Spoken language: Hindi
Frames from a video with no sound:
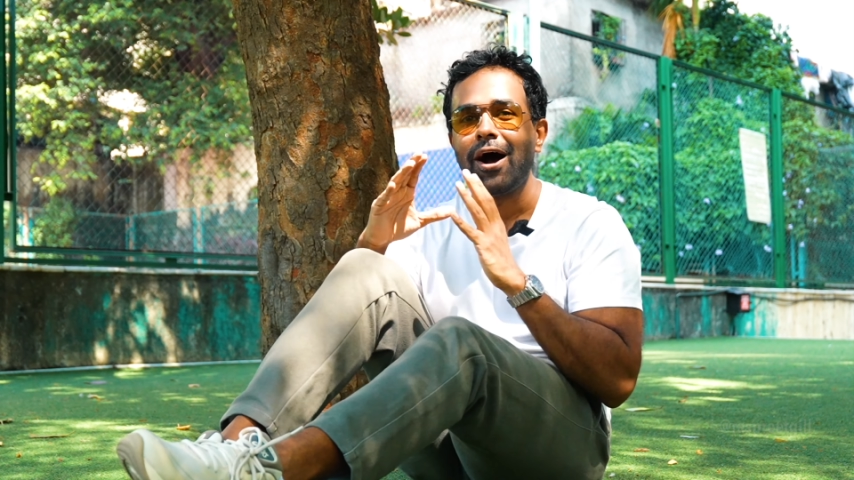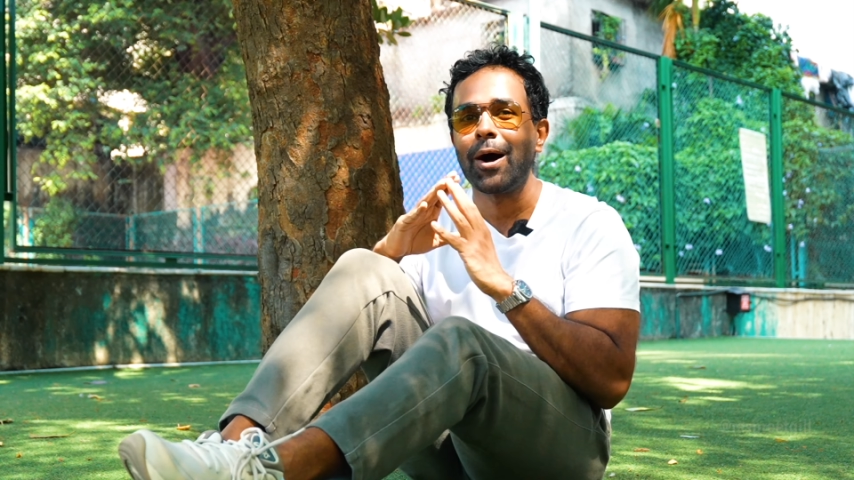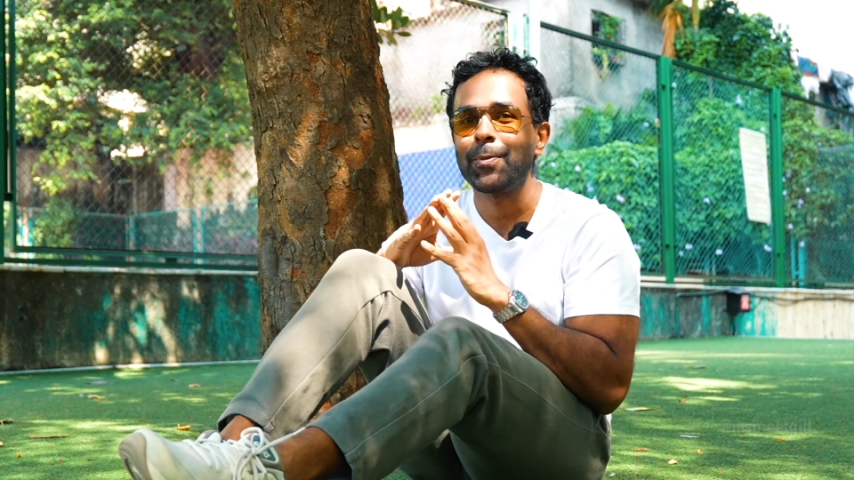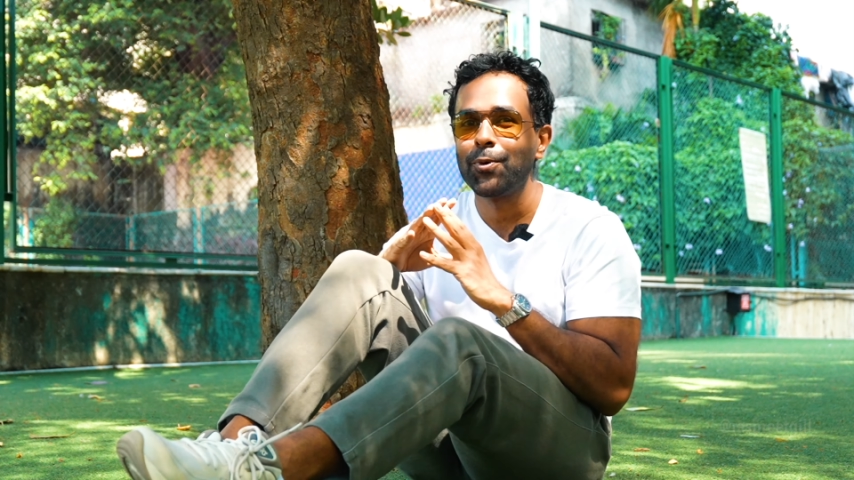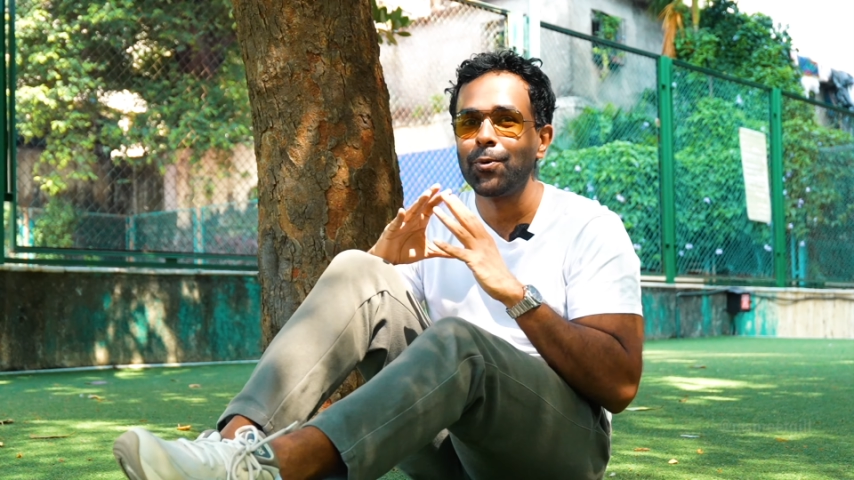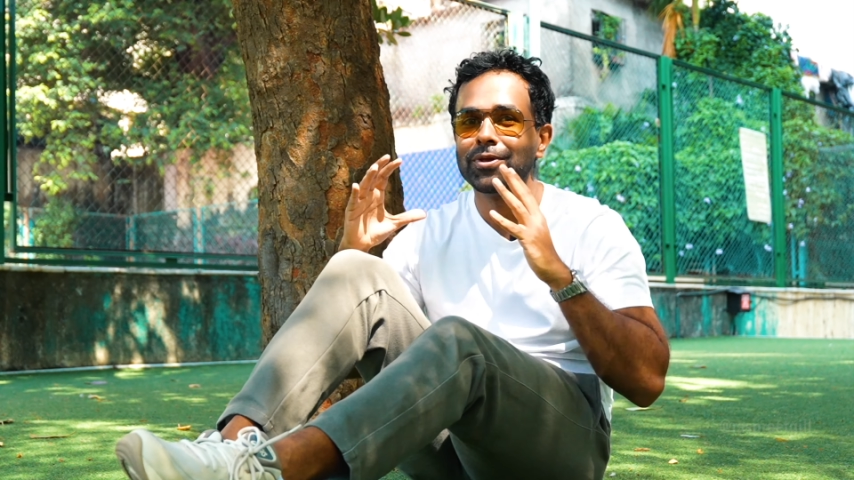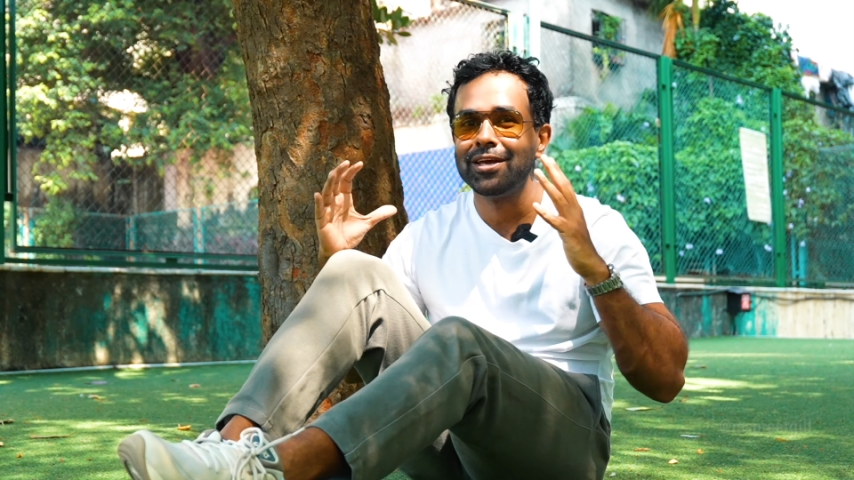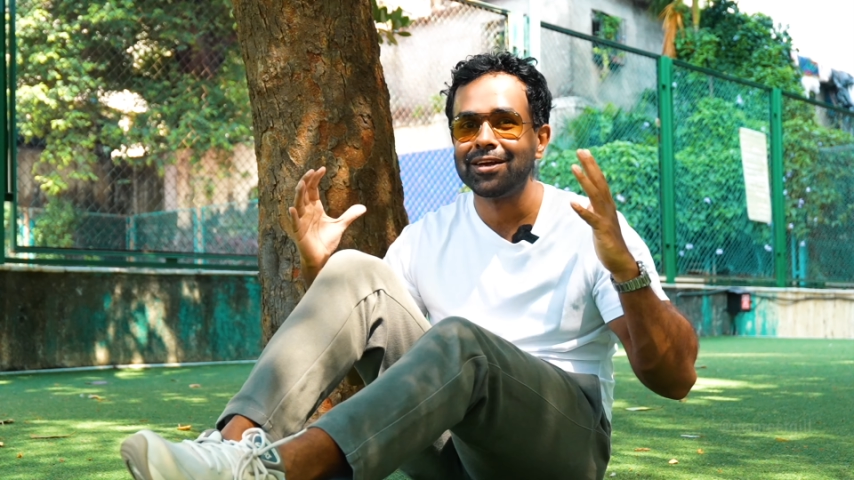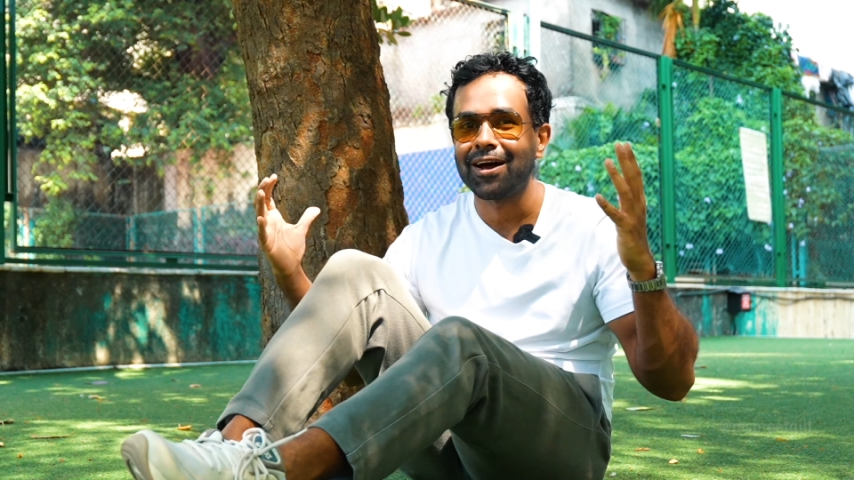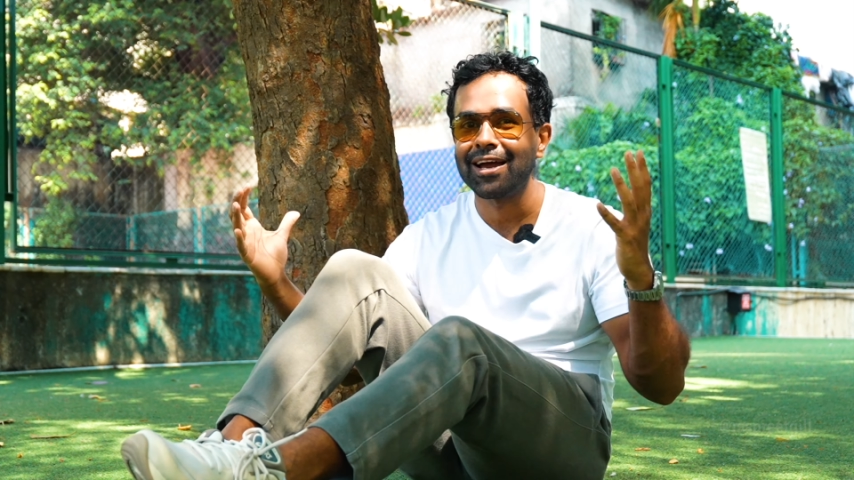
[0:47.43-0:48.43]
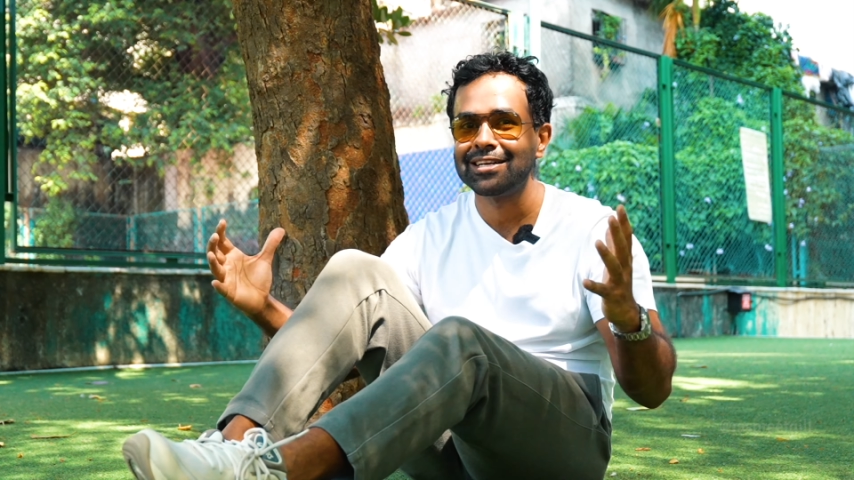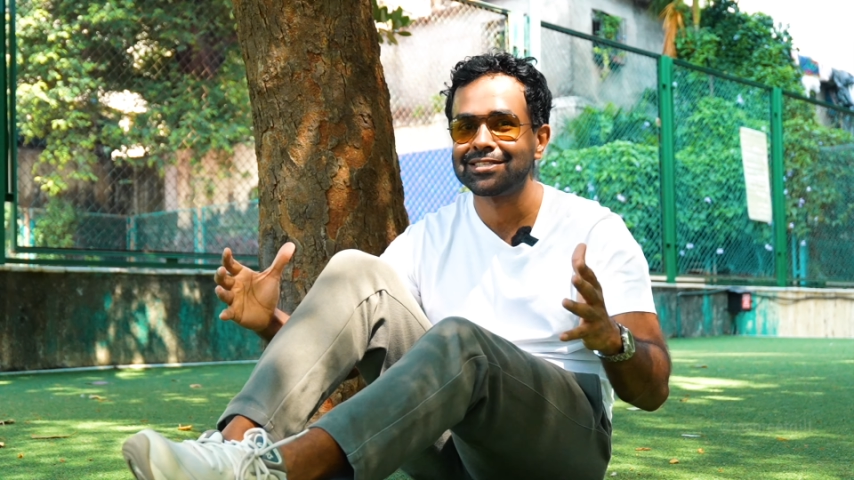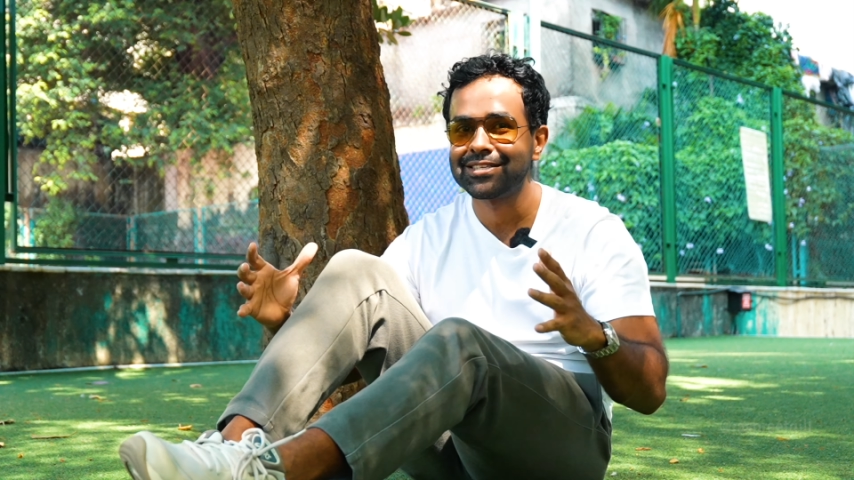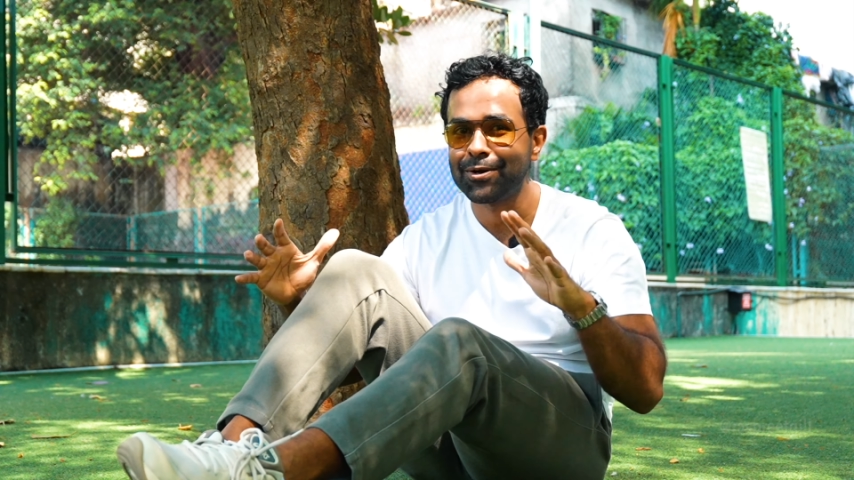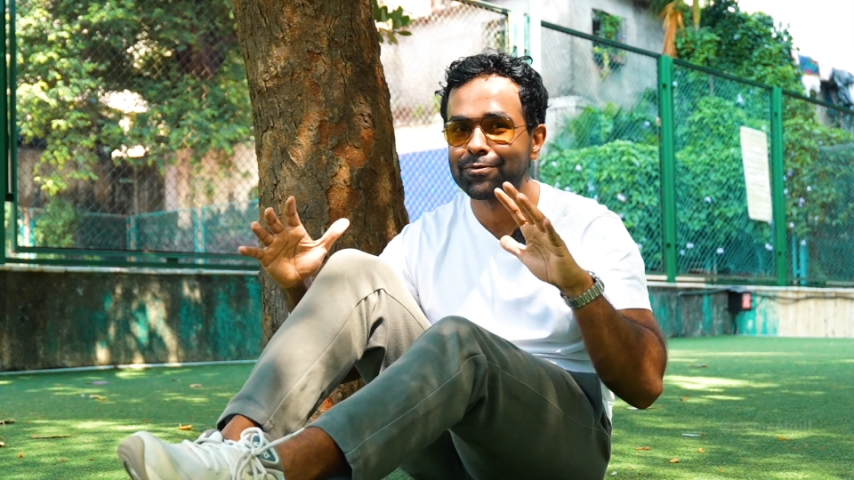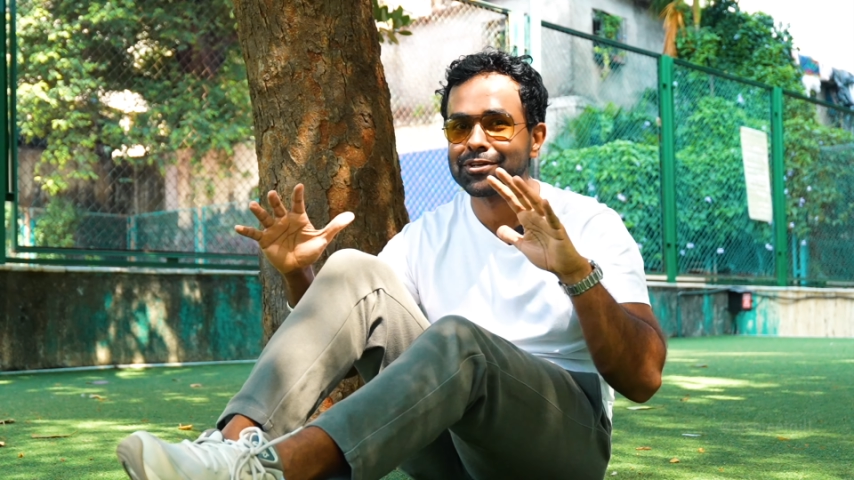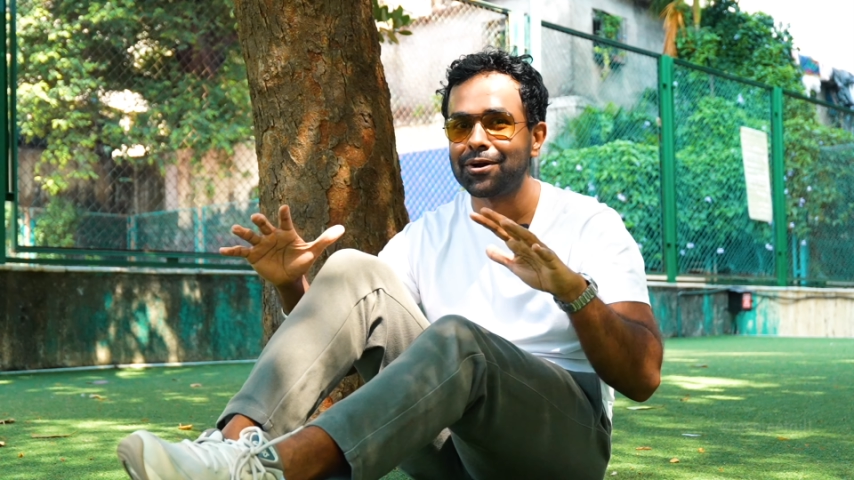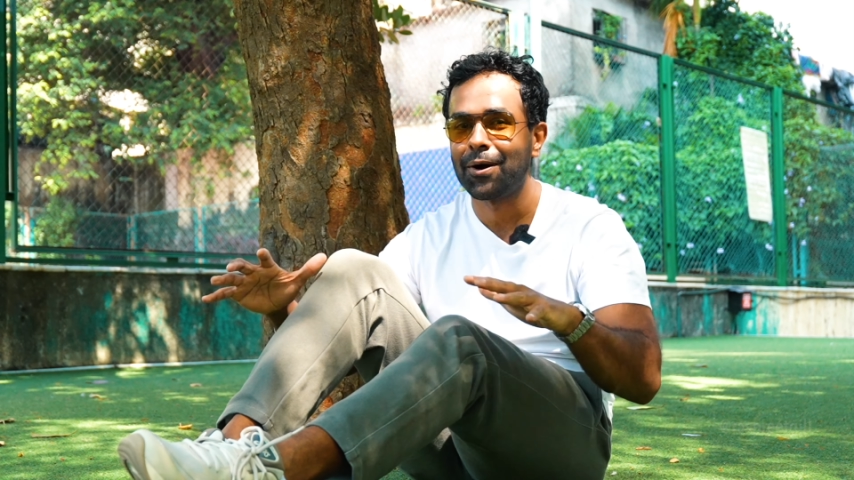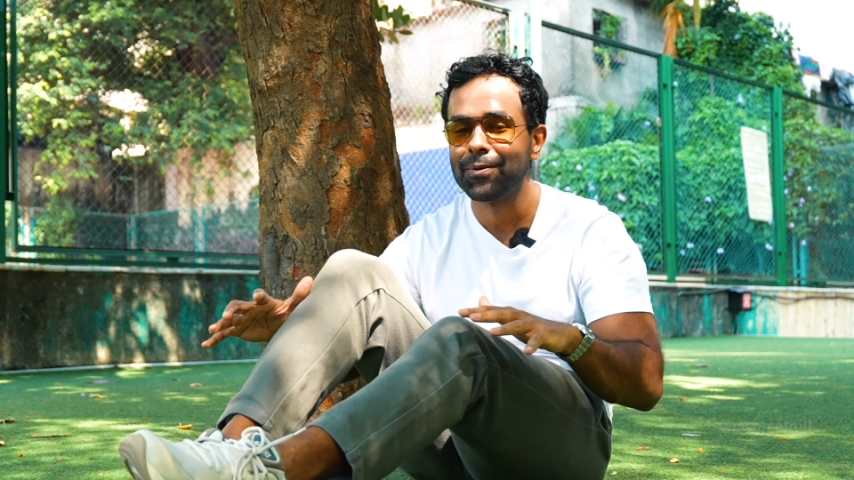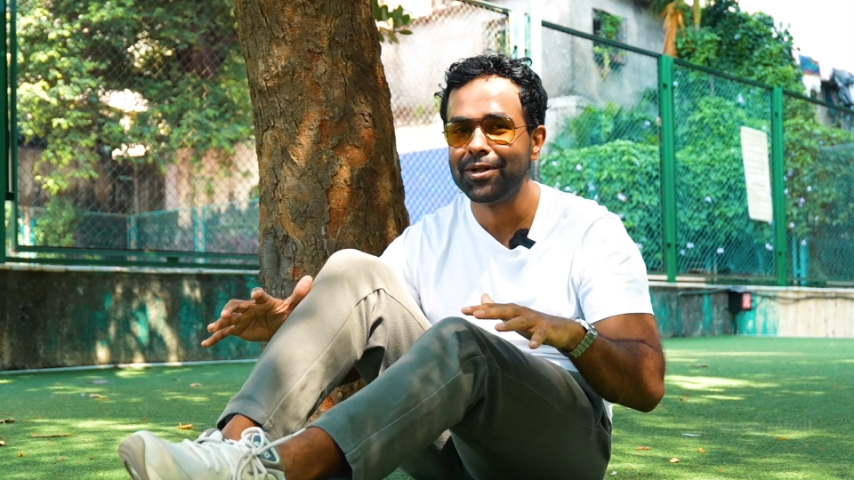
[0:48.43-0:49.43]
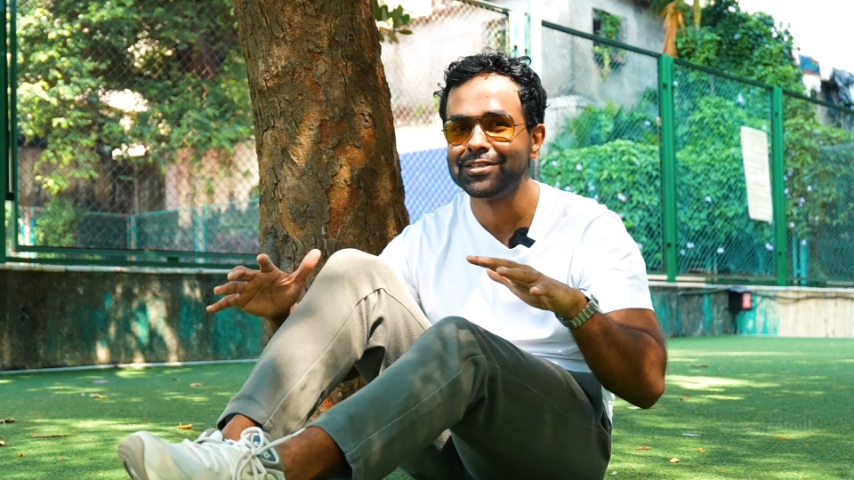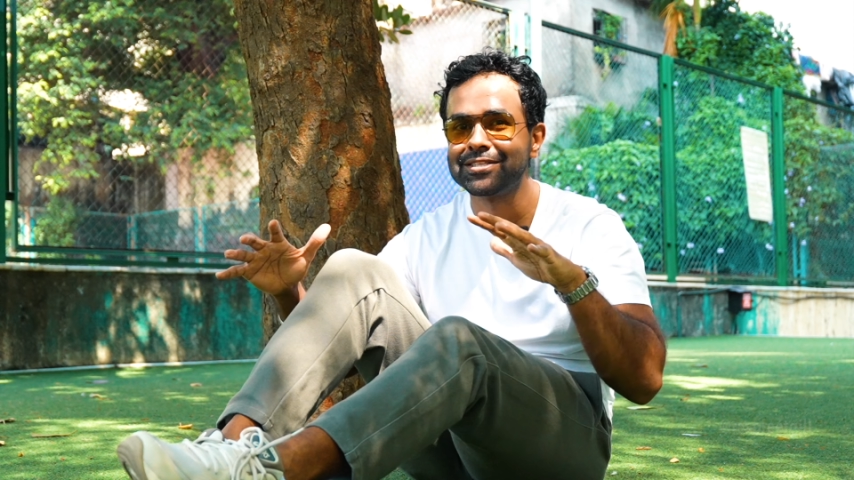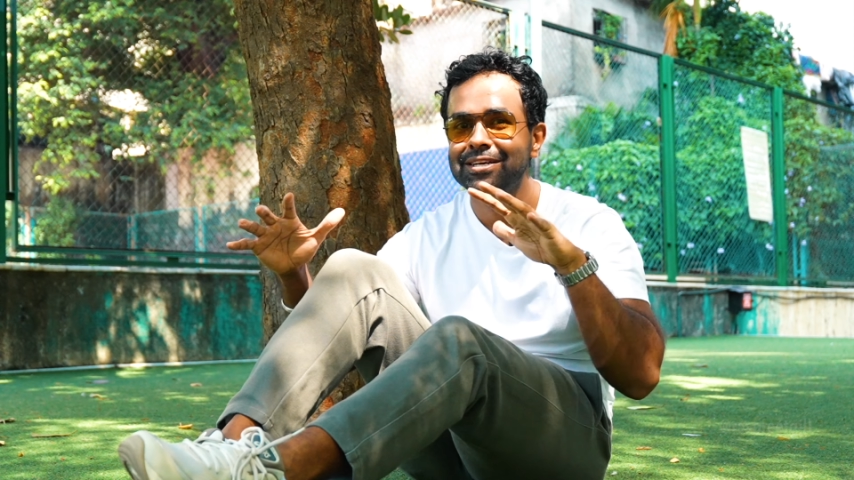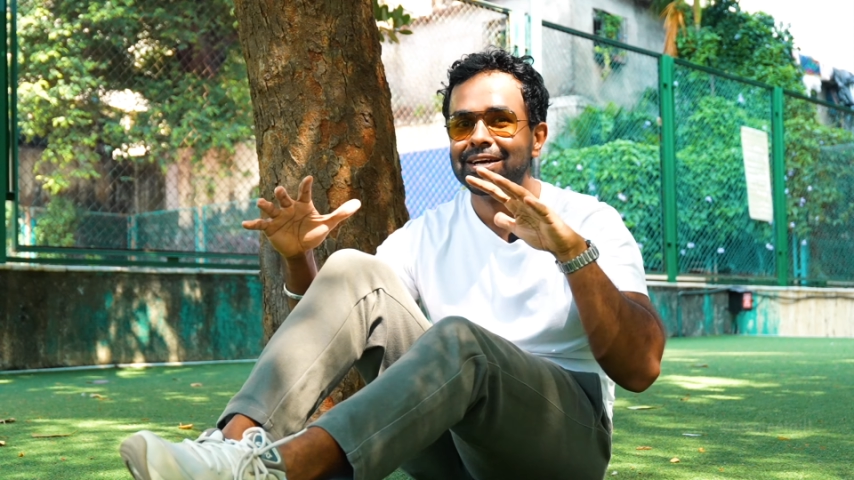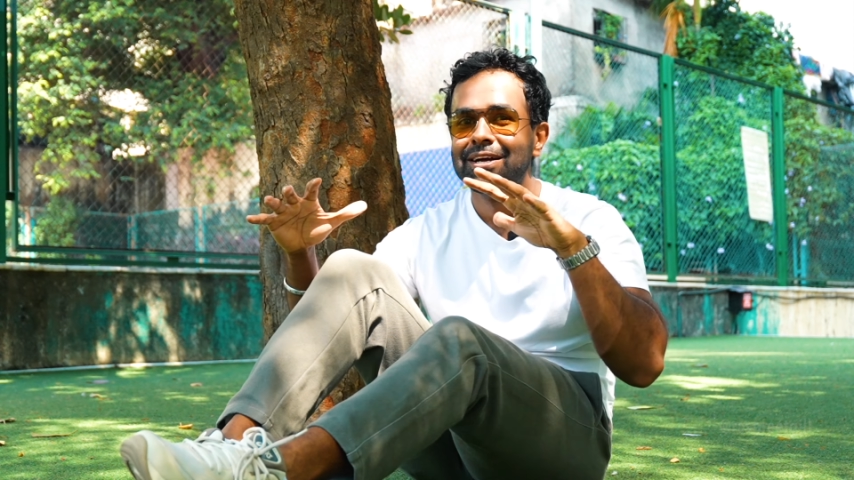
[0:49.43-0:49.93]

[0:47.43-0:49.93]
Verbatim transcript: आपको ये राइट सेट ऑफ सराउंडिंग्स